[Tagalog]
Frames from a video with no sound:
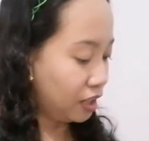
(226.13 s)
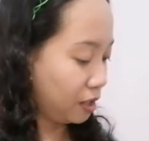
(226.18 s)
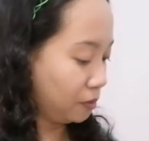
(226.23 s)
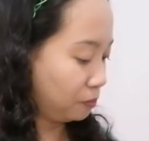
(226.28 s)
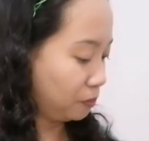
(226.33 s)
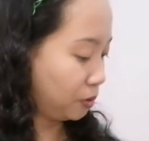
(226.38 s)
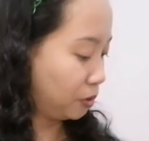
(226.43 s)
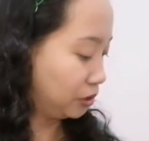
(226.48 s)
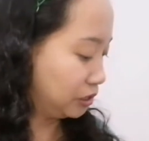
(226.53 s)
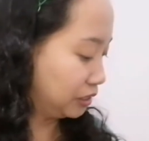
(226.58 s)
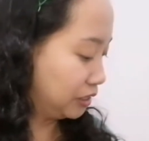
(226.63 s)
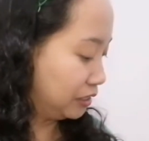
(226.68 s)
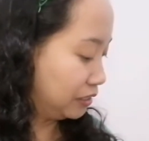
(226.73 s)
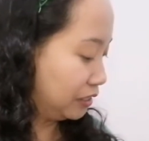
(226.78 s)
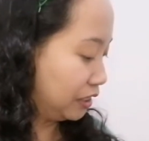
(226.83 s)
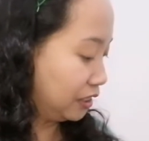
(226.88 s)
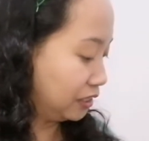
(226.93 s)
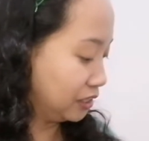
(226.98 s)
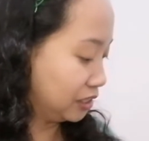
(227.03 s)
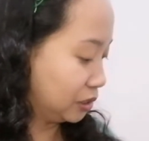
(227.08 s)
Tapos, the
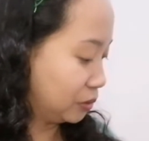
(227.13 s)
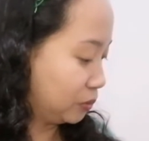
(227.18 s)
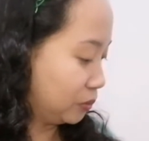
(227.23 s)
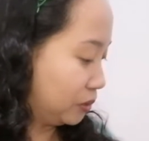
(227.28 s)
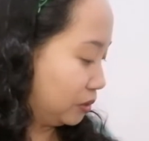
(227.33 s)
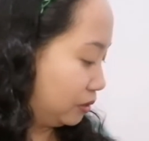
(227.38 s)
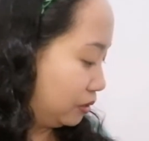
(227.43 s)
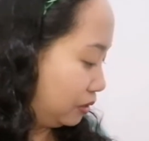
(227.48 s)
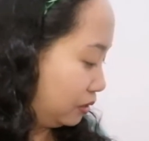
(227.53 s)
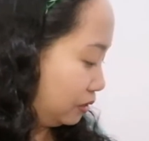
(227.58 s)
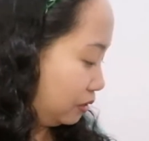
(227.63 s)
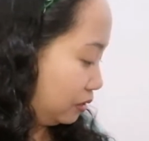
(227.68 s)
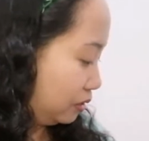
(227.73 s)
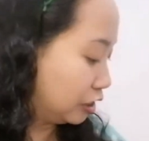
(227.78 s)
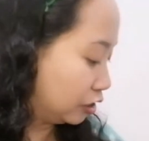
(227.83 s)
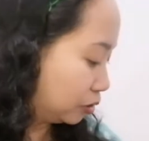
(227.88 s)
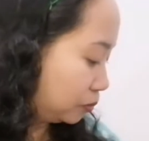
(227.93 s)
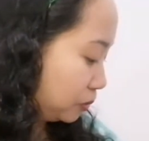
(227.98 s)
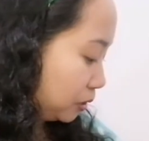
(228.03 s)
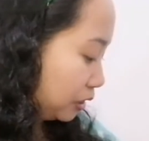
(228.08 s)
next one,
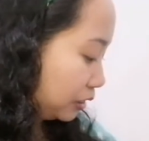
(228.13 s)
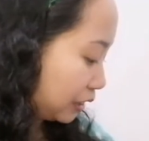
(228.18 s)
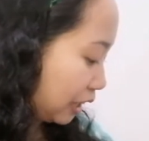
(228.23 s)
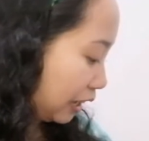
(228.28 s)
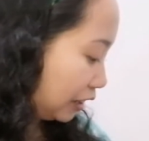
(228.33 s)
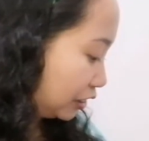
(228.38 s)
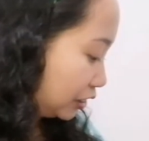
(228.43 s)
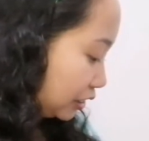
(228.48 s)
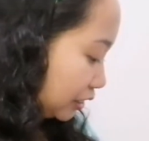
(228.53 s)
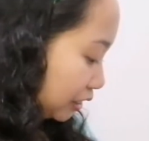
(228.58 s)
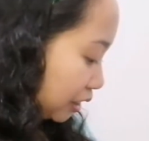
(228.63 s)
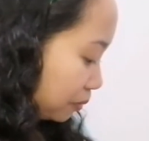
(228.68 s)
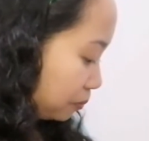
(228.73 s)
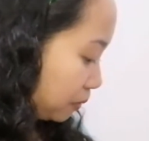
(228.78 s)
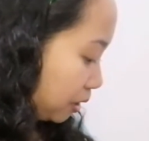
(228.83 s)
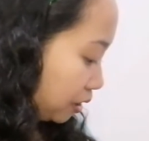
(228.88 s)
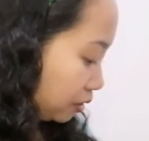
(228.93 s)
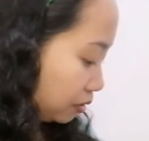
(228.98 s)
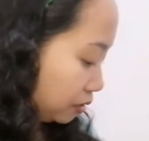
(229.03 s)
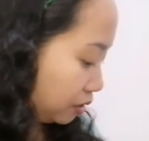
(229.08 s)
dito muna tayo sa
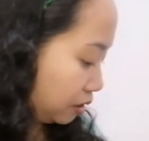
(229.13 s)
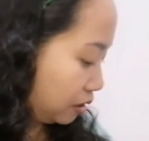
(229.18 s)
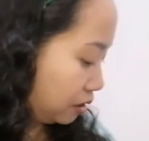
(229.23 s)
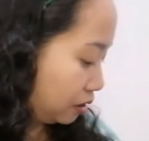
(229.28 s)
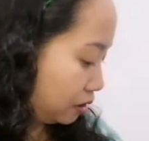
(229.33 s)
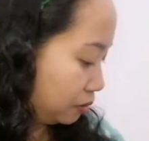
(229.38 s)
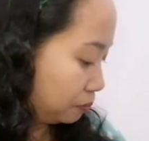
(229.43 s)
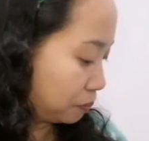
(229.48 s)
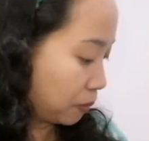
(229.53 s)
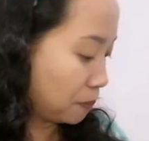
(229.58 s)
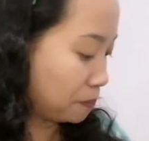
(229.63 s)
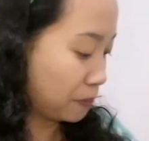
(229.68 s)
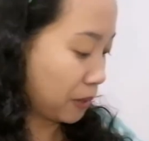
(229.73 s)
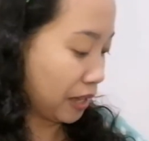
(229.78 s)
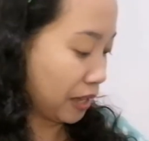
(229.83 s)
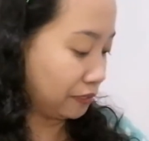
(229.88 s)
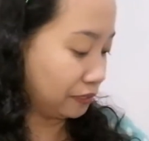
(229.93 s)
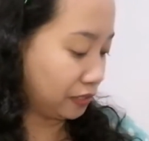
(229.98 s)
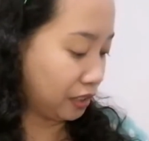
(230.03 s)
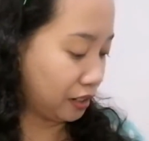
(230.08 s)
damit na
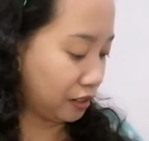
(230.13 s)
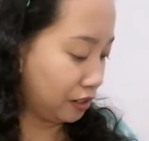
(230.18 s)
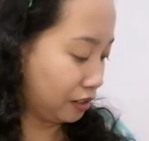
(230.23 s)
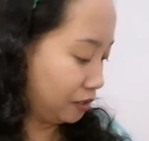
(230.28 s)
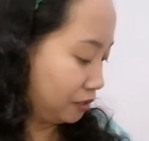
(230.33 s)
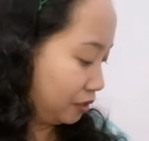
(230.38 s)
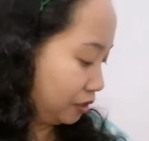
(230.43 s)
pambata.